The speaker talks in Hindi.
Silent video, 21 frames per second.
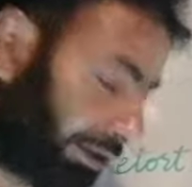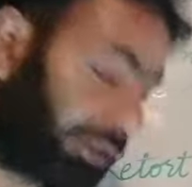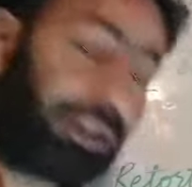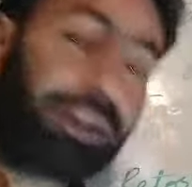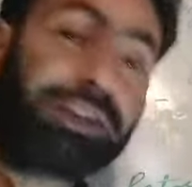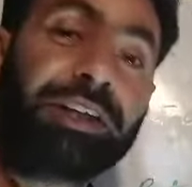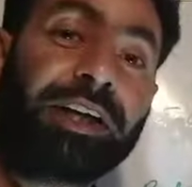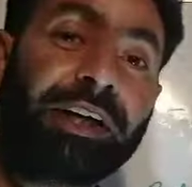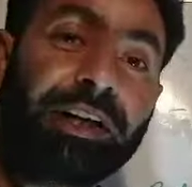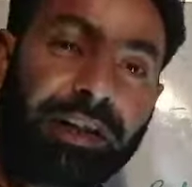
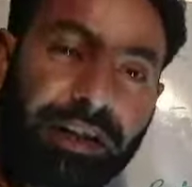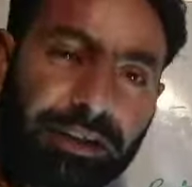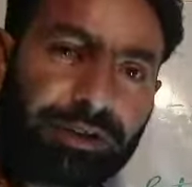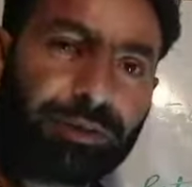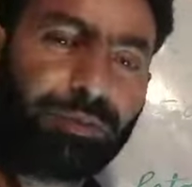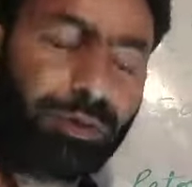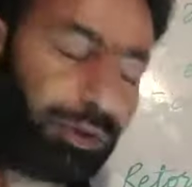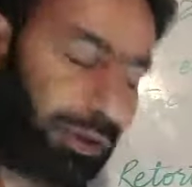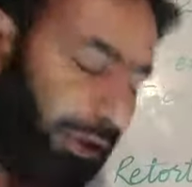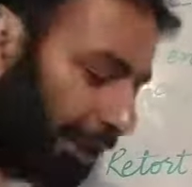जैसा कि
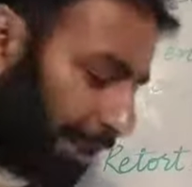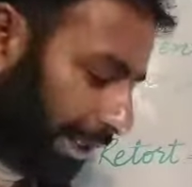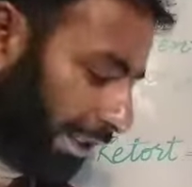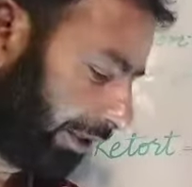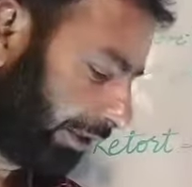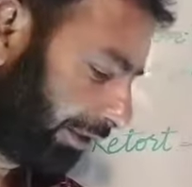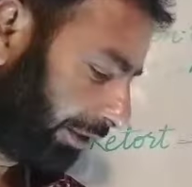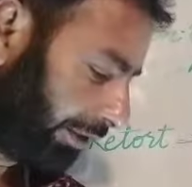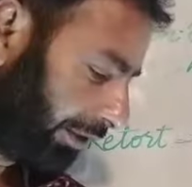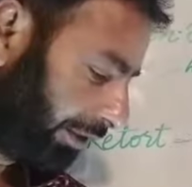रस्म होता है
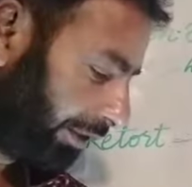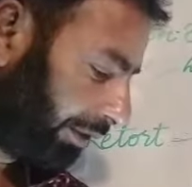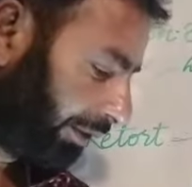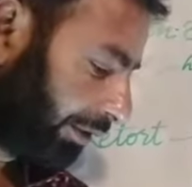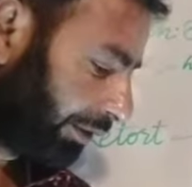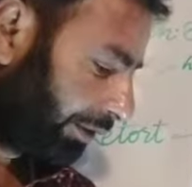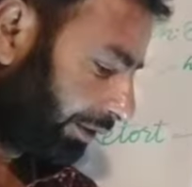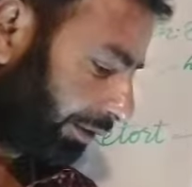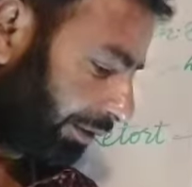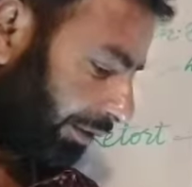
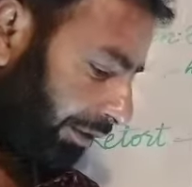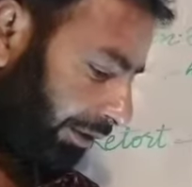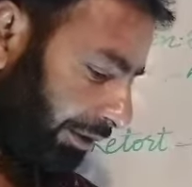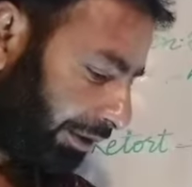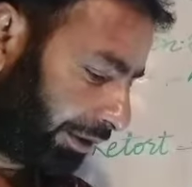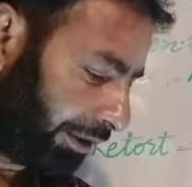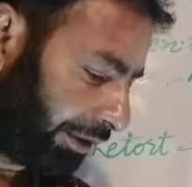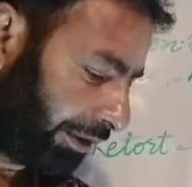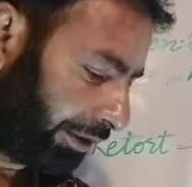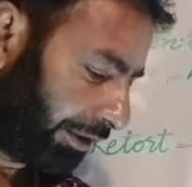
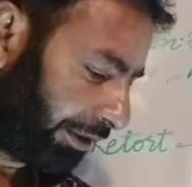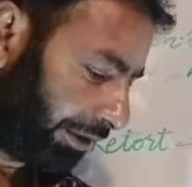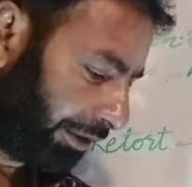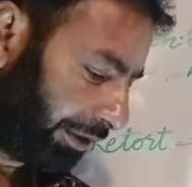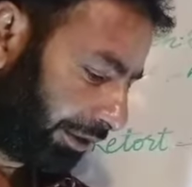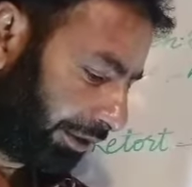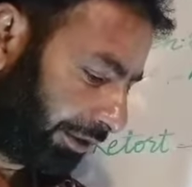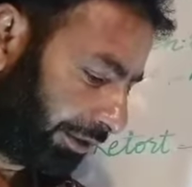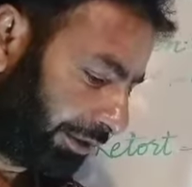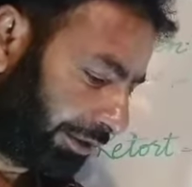
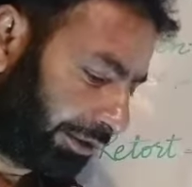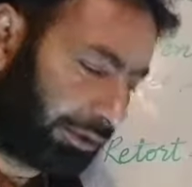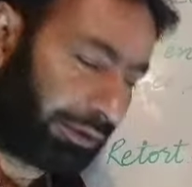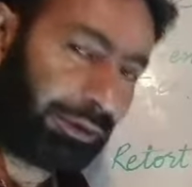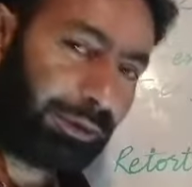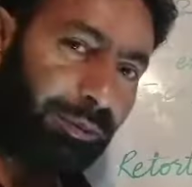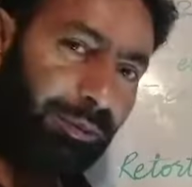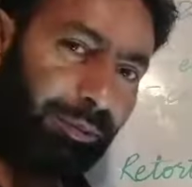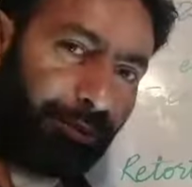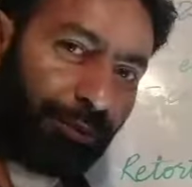
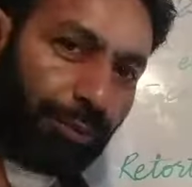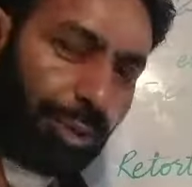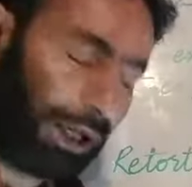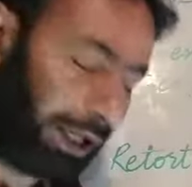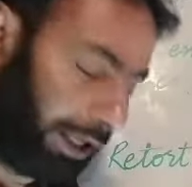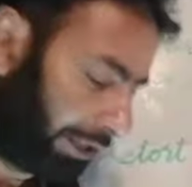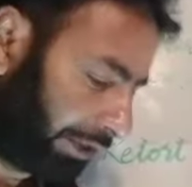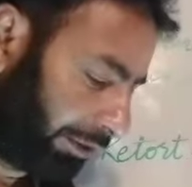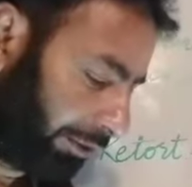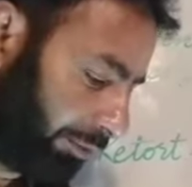
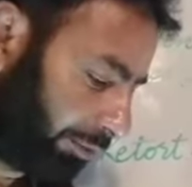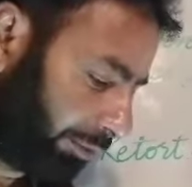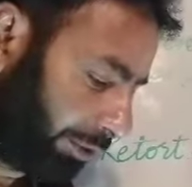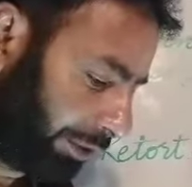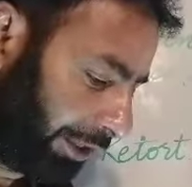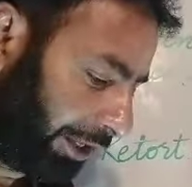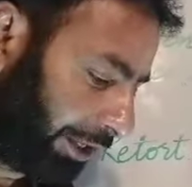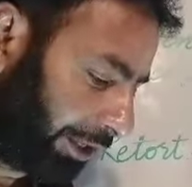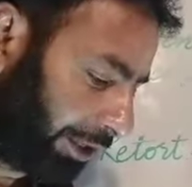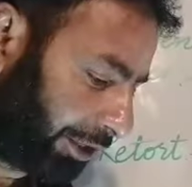बाहर
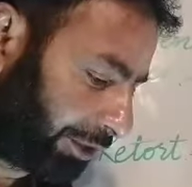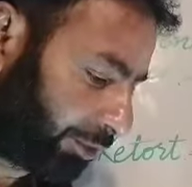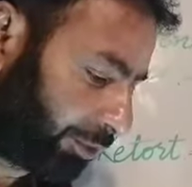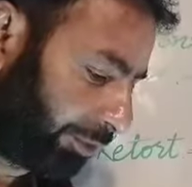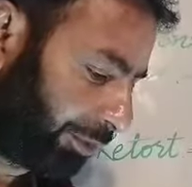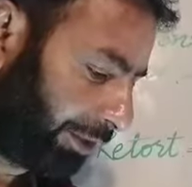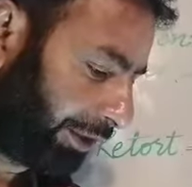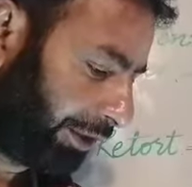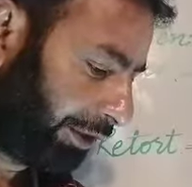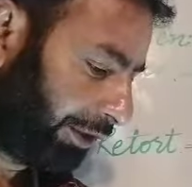के रियासतों
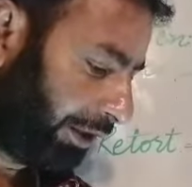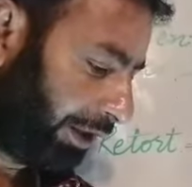में